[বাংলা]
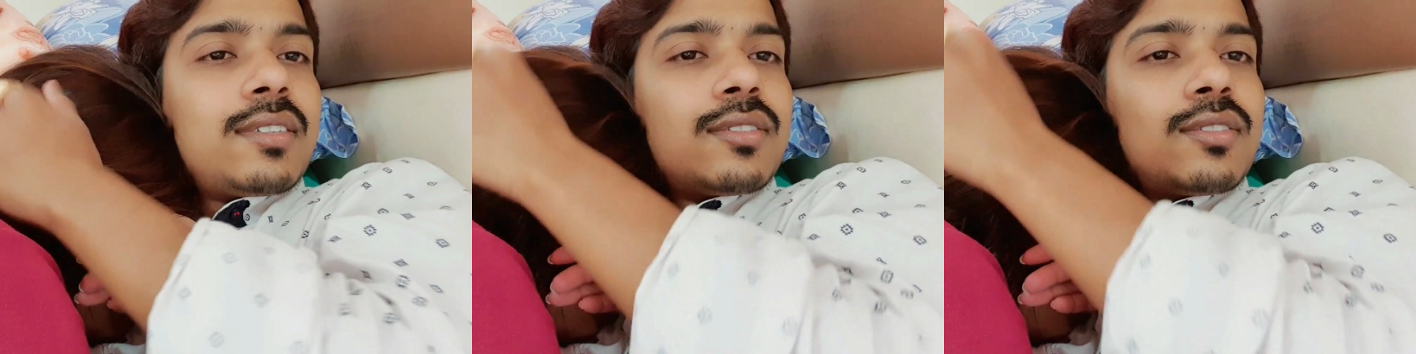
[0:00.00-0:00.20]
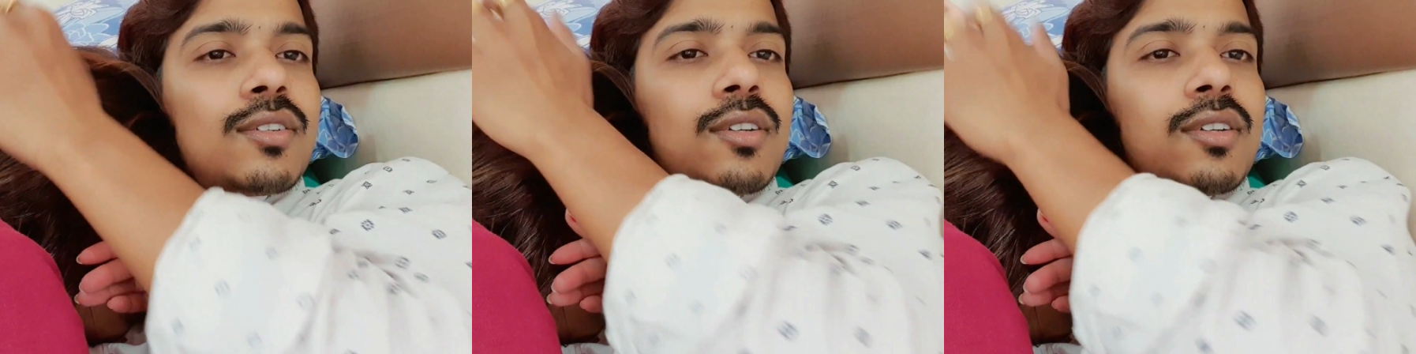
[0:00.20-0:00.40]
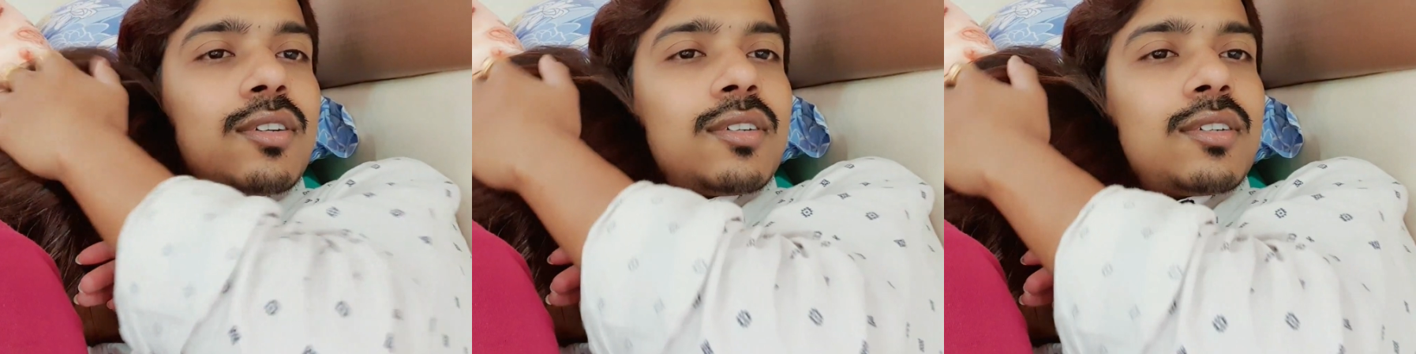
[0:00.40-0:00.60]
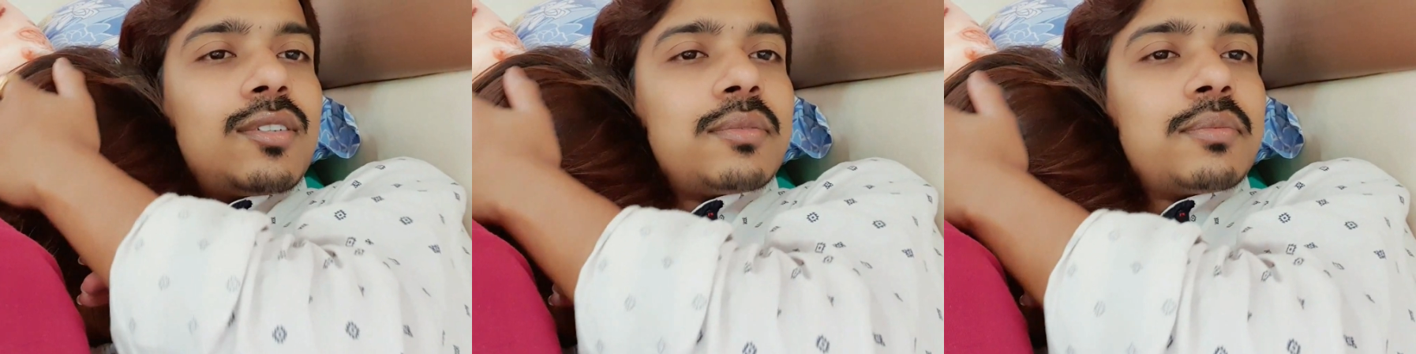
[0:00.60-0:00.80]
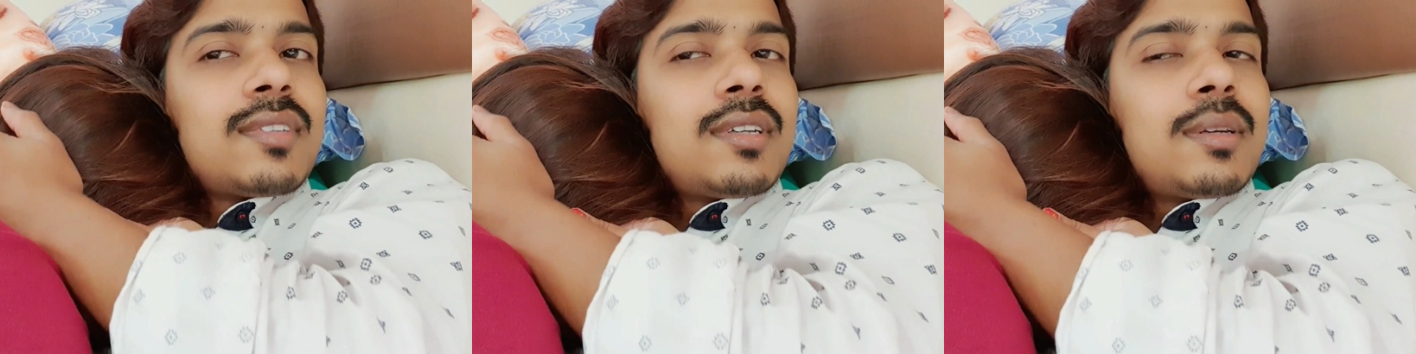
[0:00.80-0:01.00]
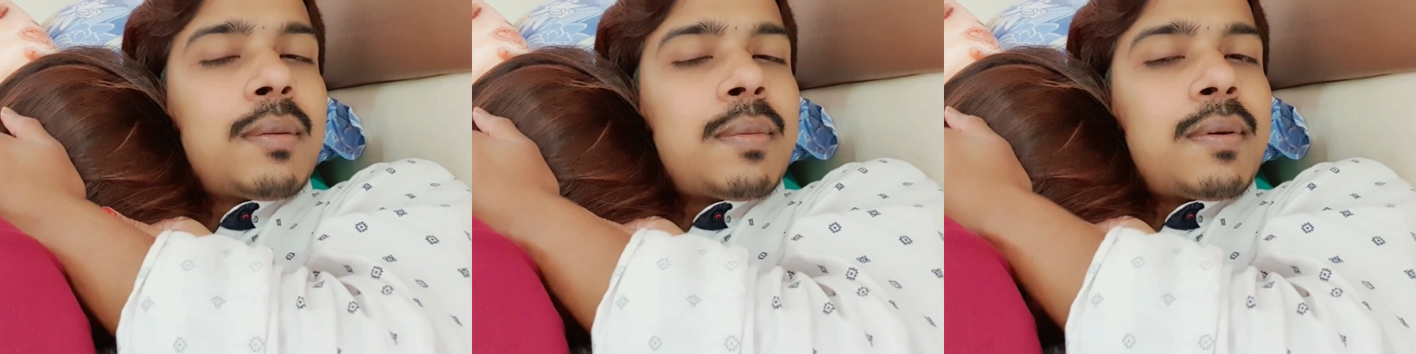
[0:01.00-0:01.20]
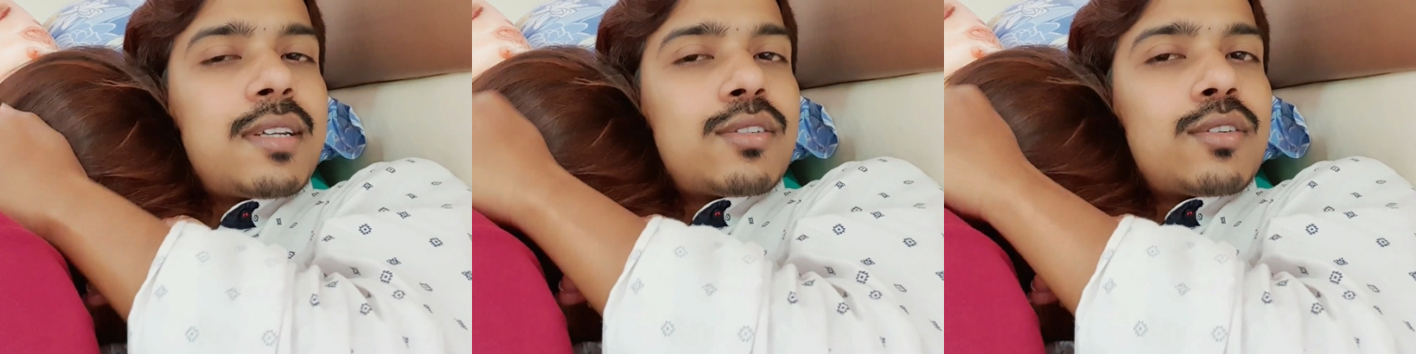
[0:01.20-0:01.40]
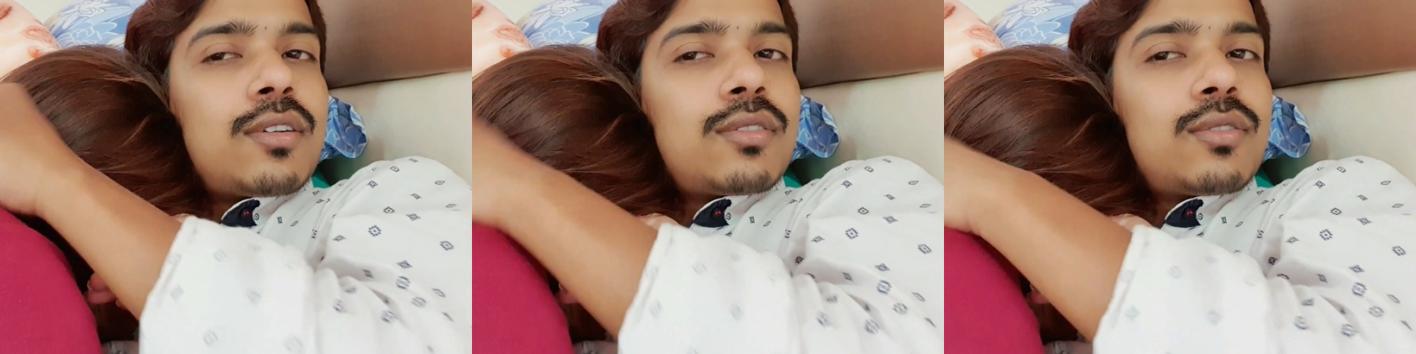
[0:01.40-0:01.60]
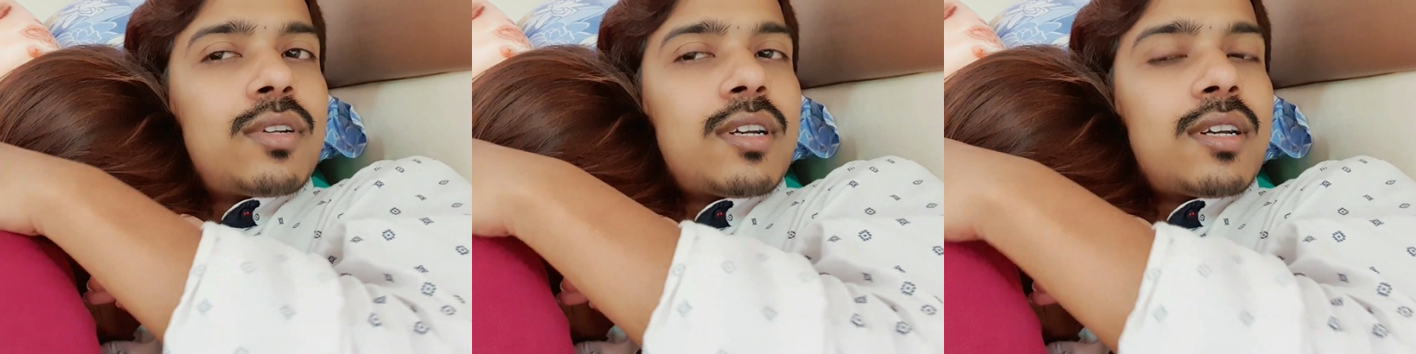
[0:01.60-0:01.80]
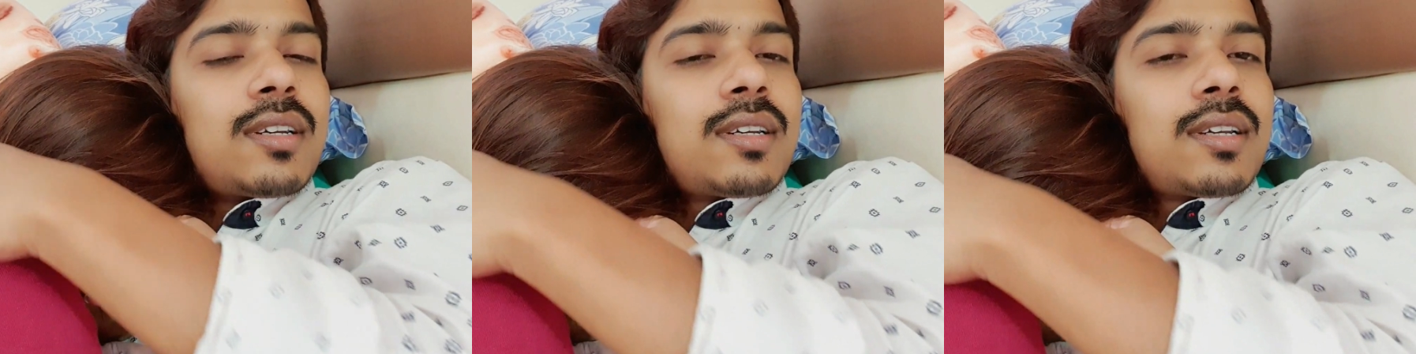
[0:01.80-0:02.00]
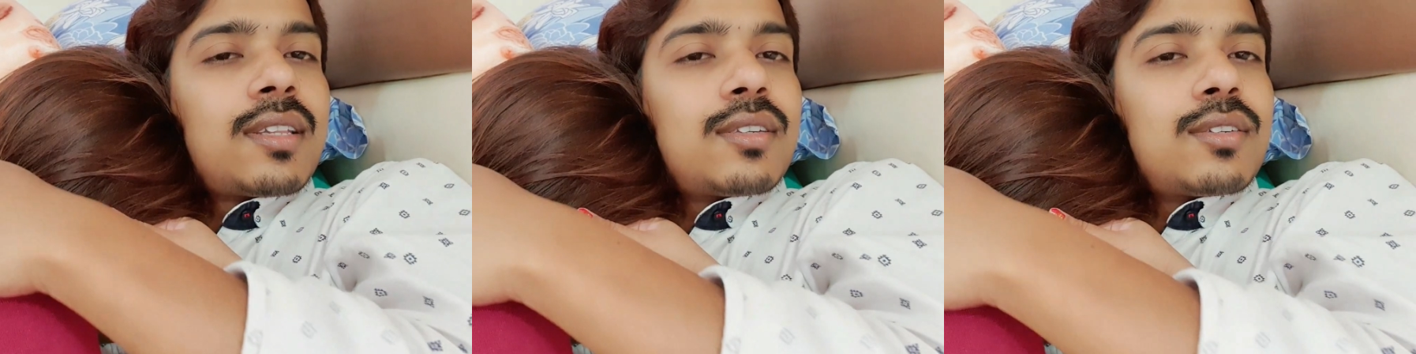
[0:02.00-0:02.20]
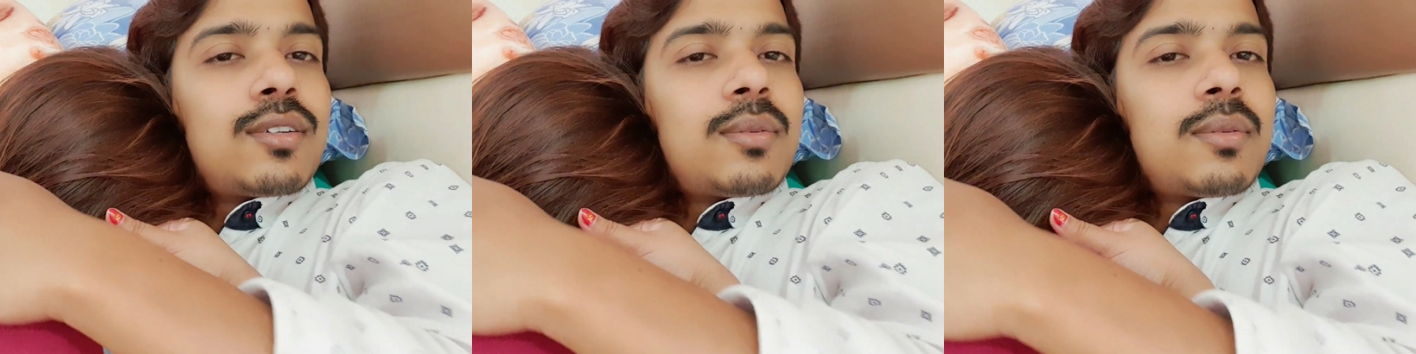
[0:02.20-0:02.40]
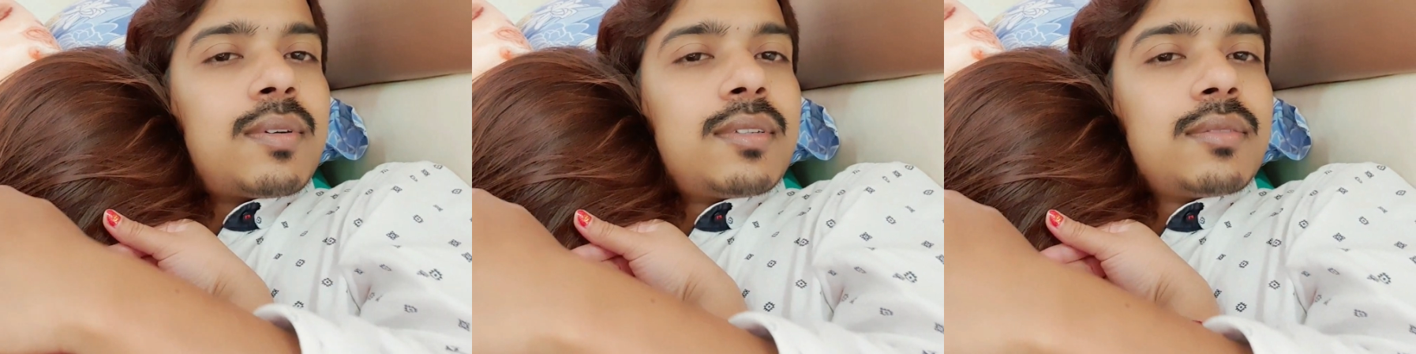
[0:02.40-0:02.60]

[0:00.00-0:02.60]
চলো বাবা চল সোনা খেতে চলো বাবা